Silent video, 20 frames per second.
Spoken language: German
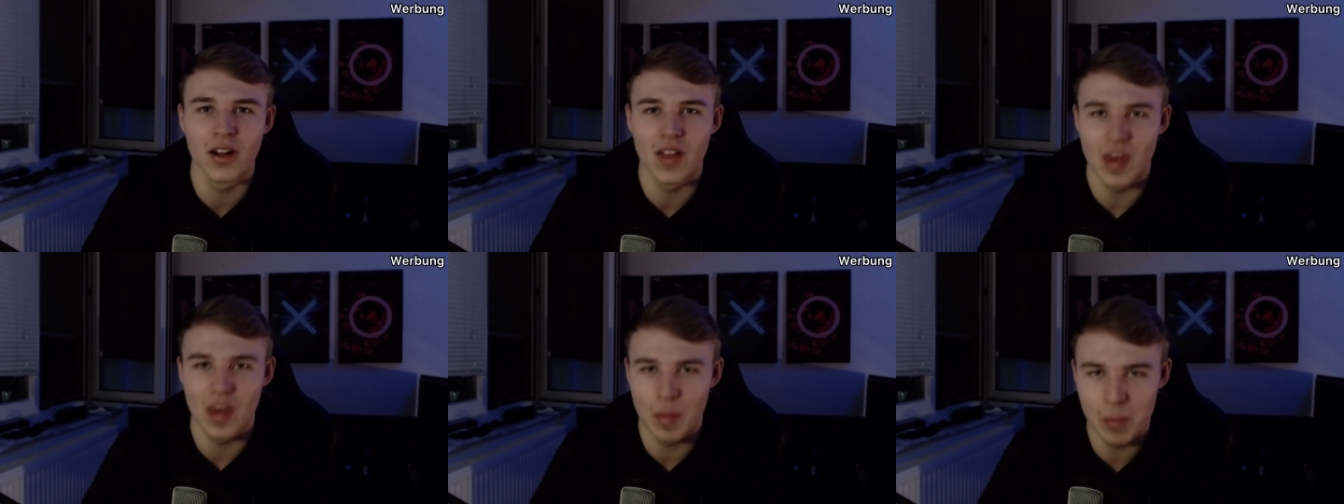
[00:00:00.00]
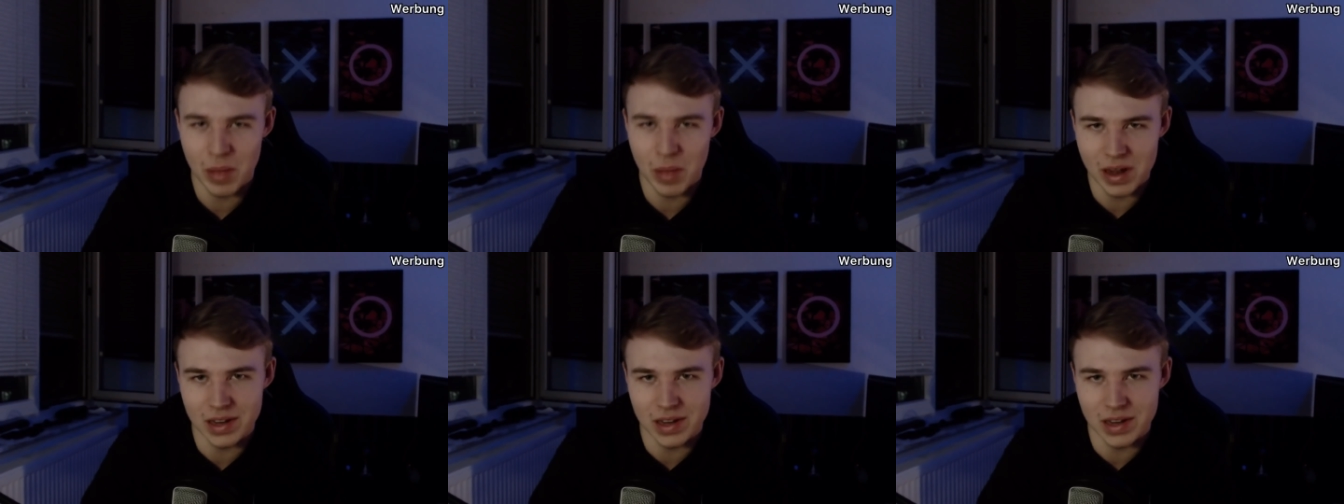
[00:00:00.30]

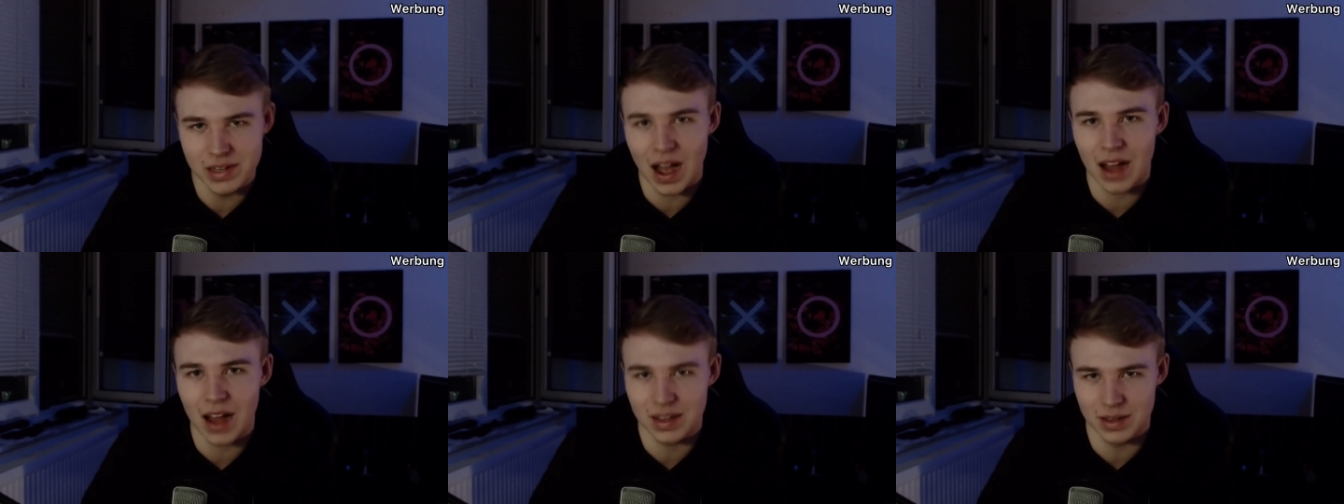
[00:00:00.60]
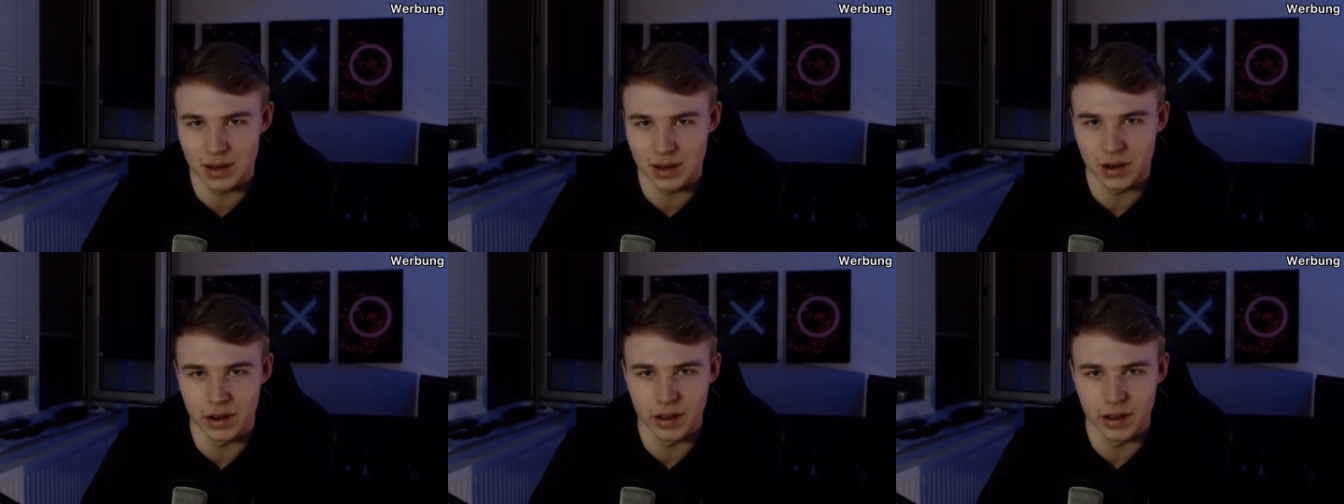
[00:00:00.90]

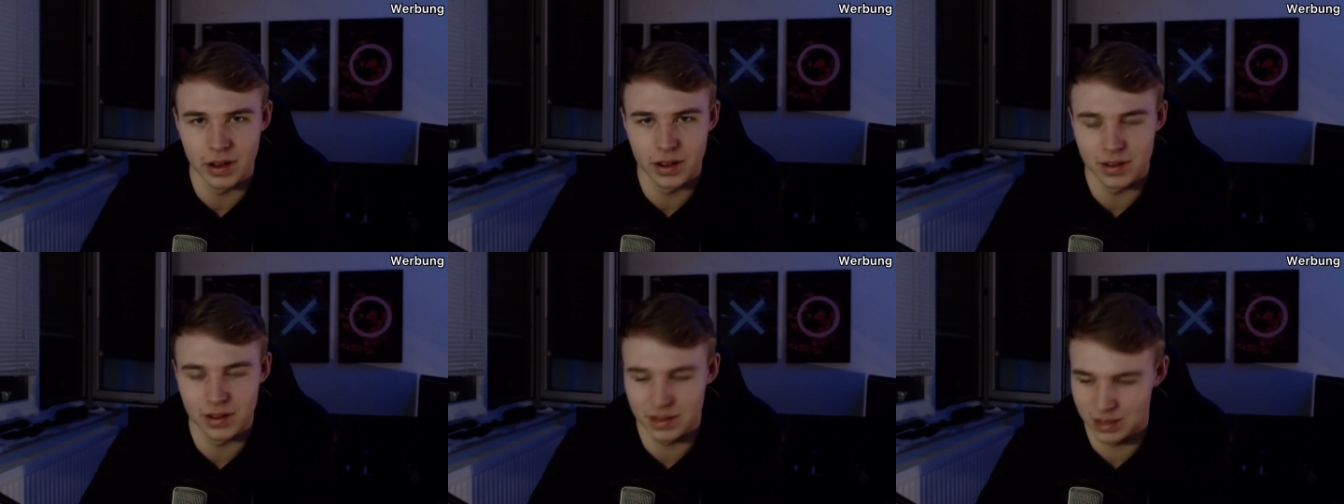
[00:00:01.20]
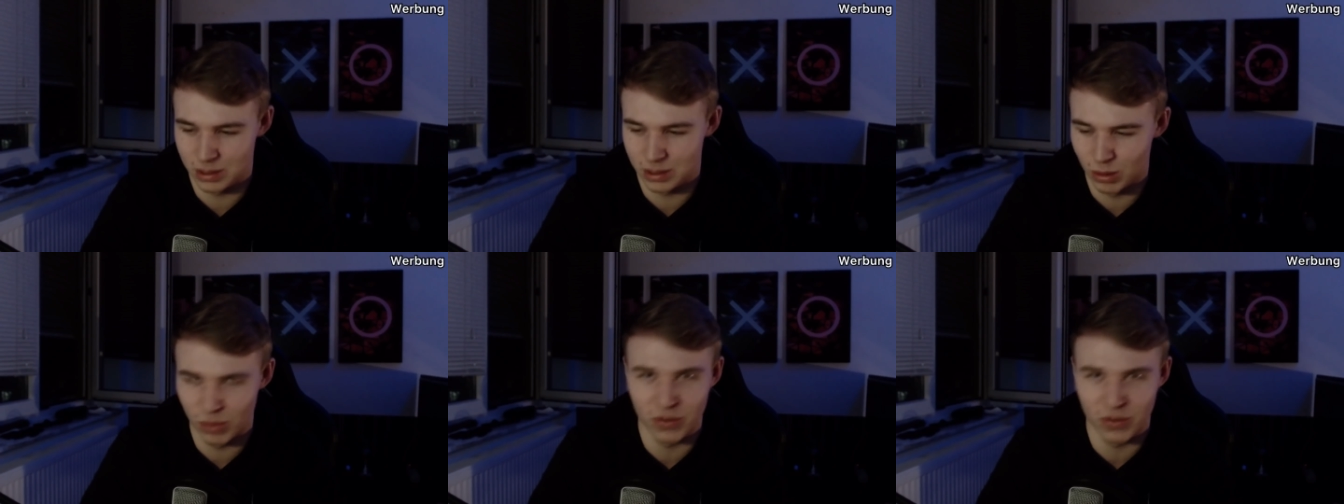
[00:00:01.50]
Milliarden
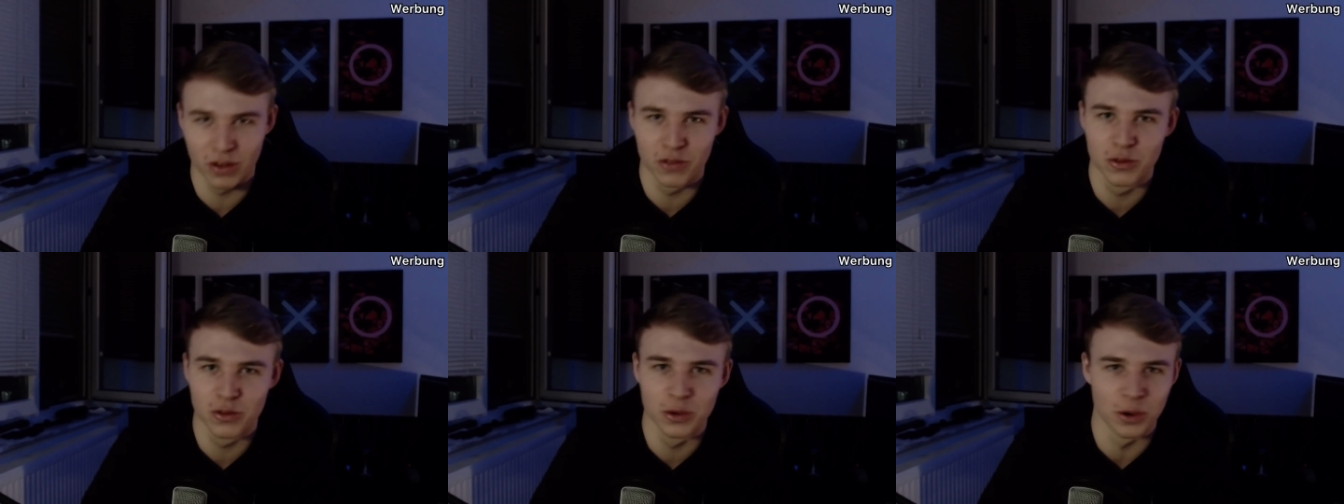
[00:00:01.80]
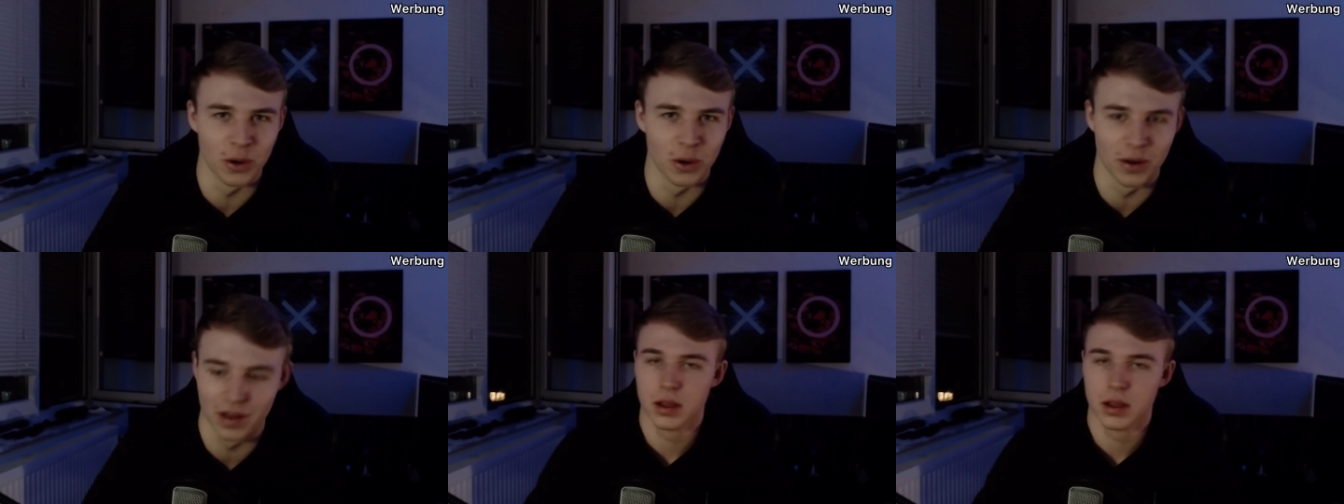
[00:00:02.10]
zur Verfügung.